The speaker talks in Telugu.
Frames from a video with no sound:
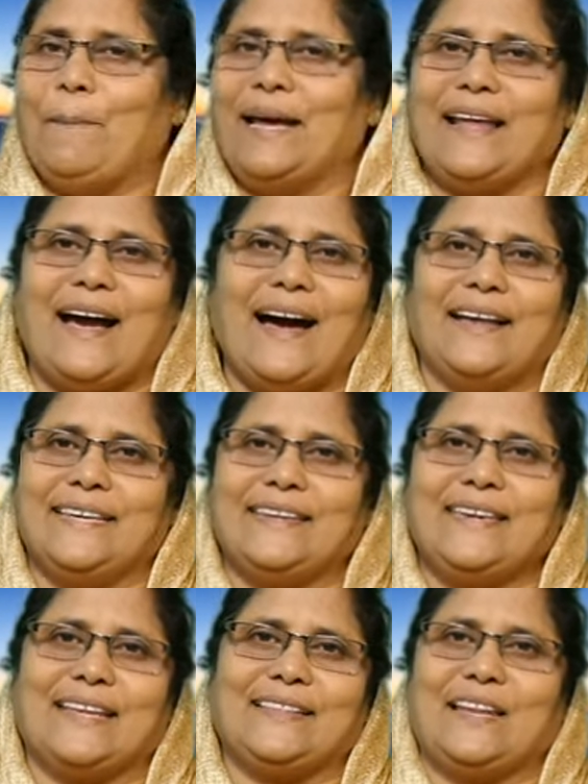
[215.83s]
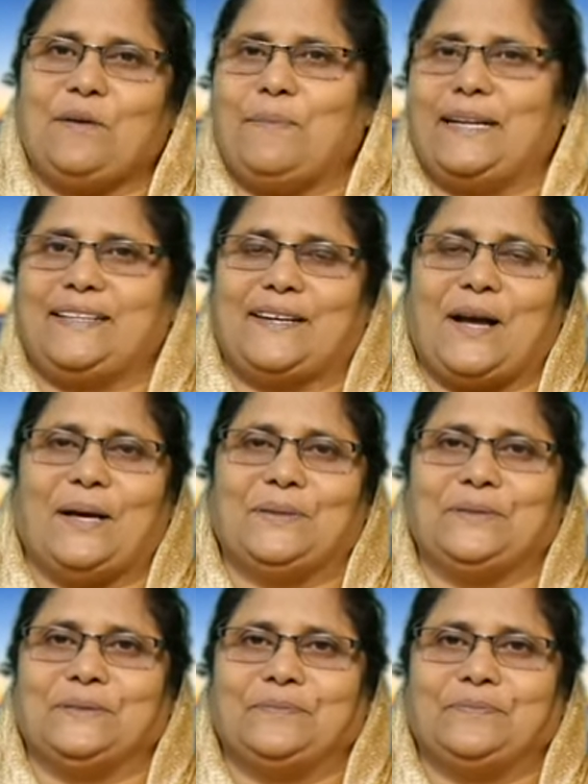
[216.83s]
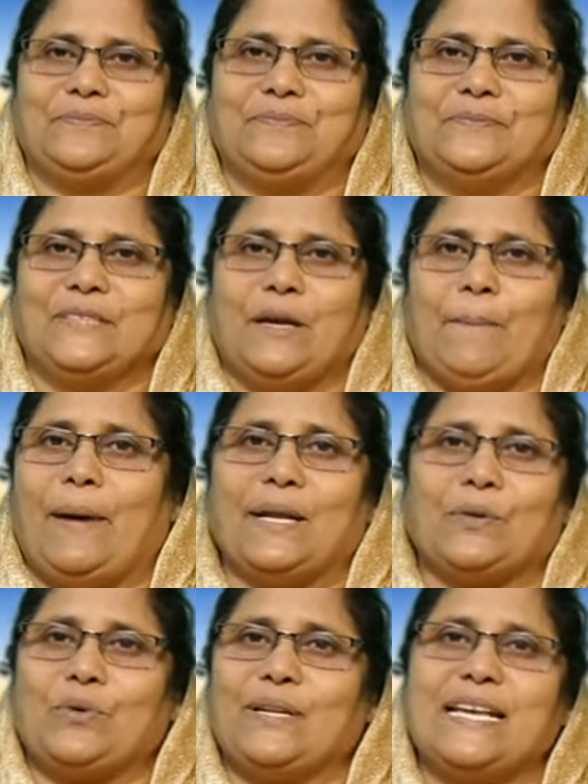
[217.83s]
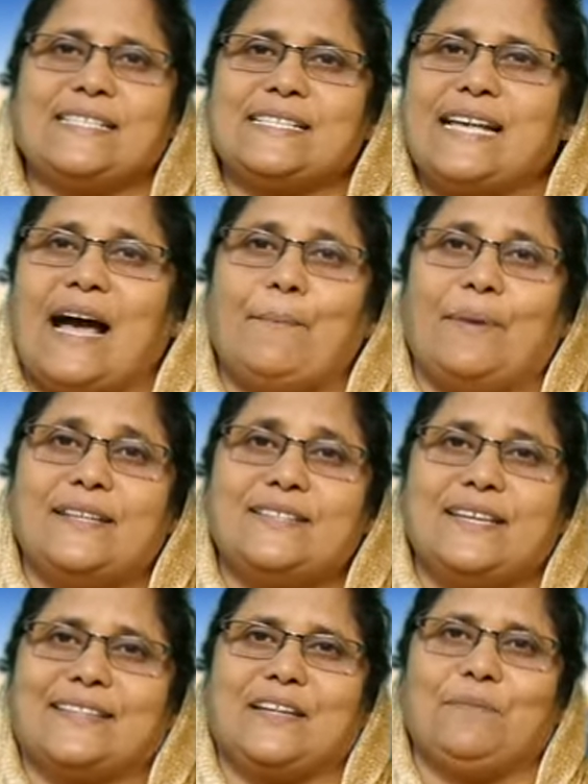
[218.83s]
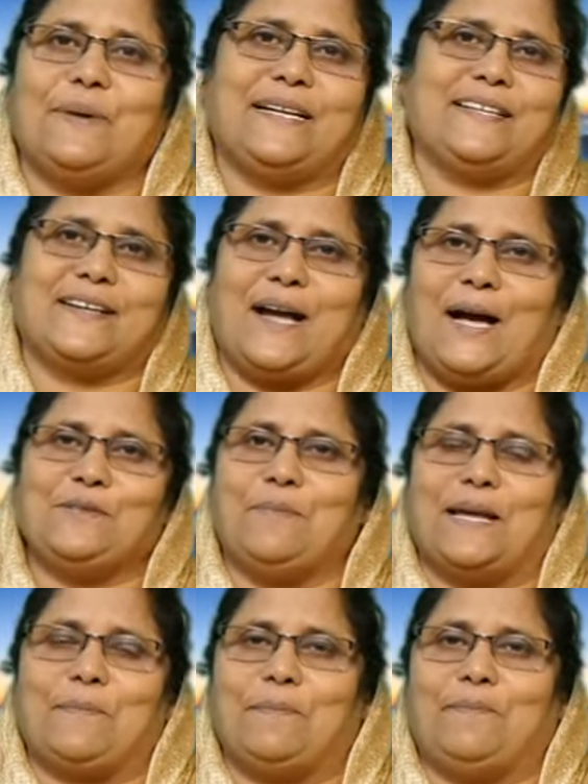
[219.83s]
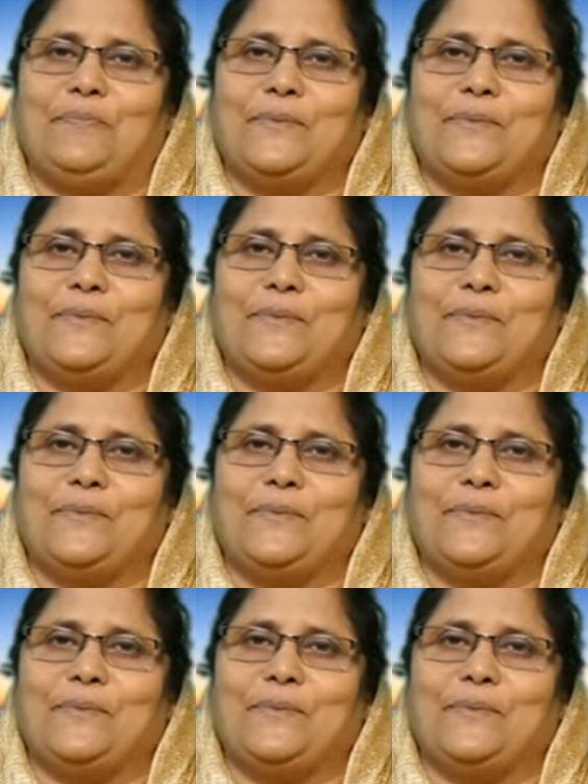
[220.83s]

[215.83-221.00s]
మన ఆధిక్యతను బట్టి కాదు మనకున్న సామర్థ్యతను బట్టి కాదు మనం